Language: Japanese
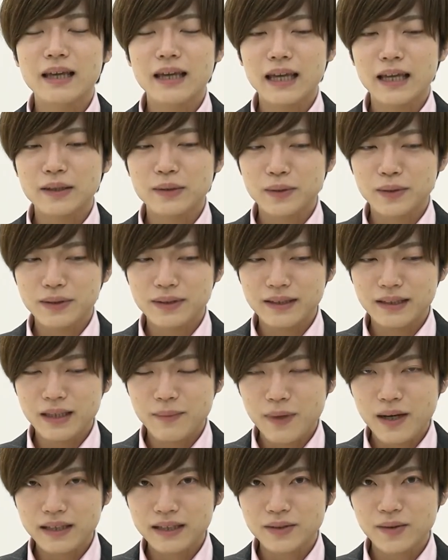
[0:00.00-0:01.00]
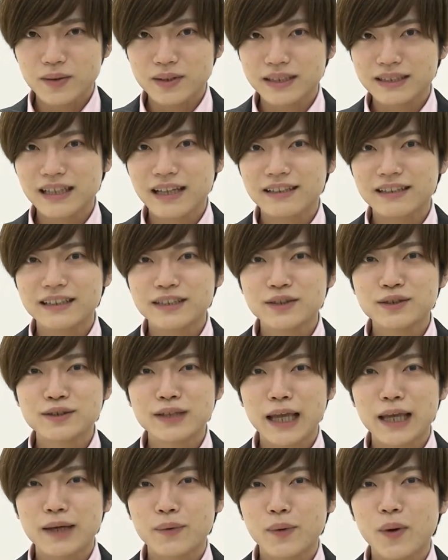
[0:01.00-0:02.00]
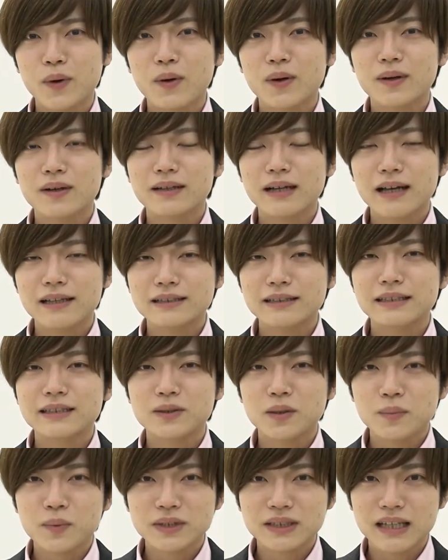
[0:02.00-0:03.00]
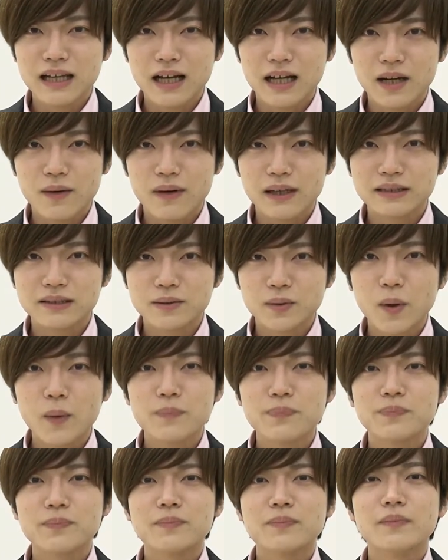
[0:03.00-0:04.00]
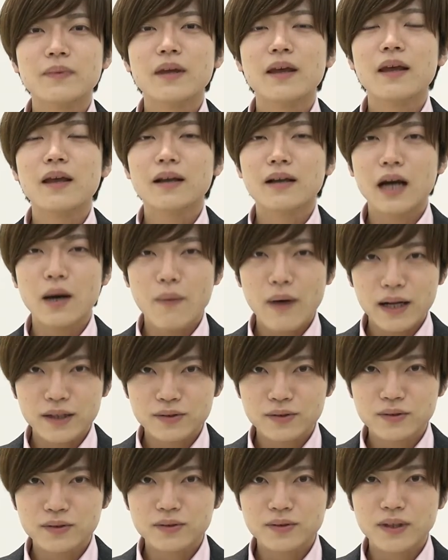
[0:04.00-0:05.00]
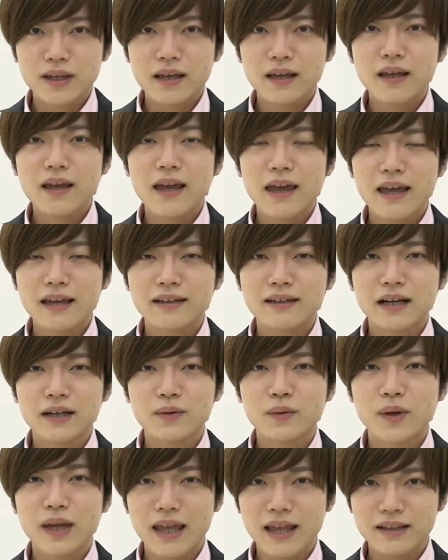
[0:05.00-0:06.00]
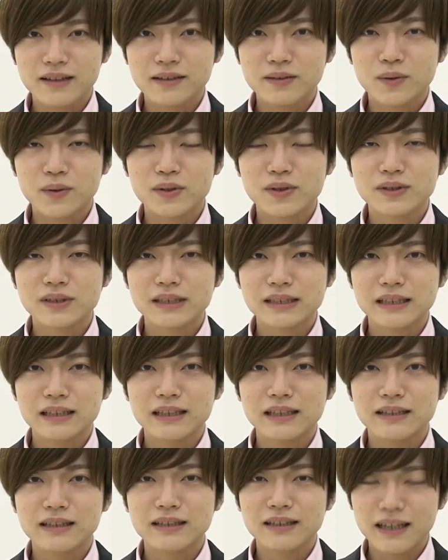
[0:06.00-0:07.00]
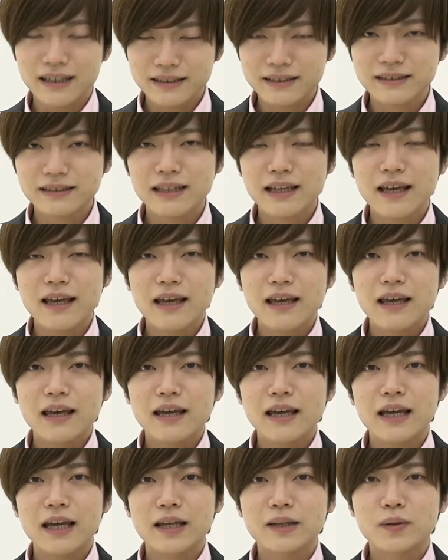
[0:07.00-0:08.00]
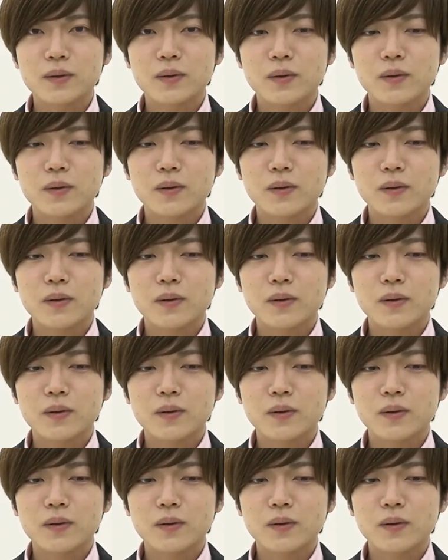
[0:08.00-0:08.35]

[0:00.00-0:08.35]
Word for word: えーと、山脇の2020年を漢字一文字で表すと変わる変化の変という字ですえーと、